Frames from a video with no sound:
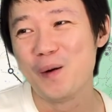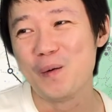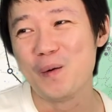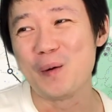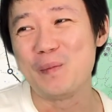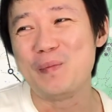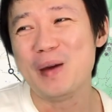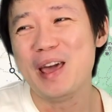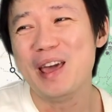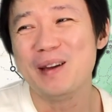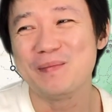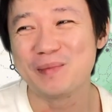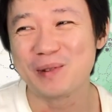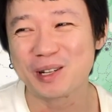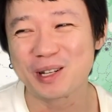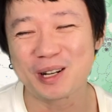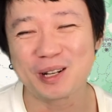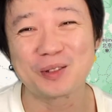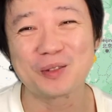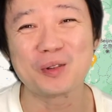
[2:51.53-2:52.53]
我并
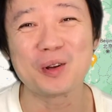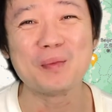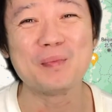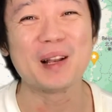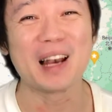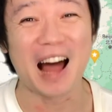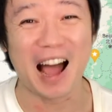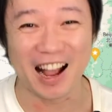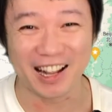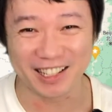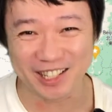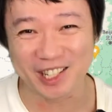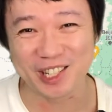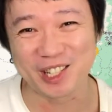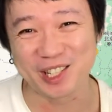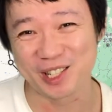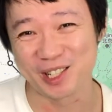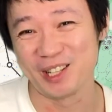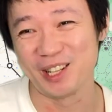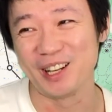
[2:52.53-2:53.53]
不是做不来这个
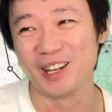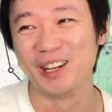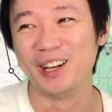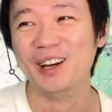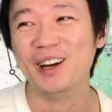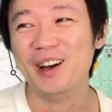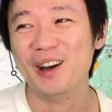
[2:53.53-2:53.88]
事情，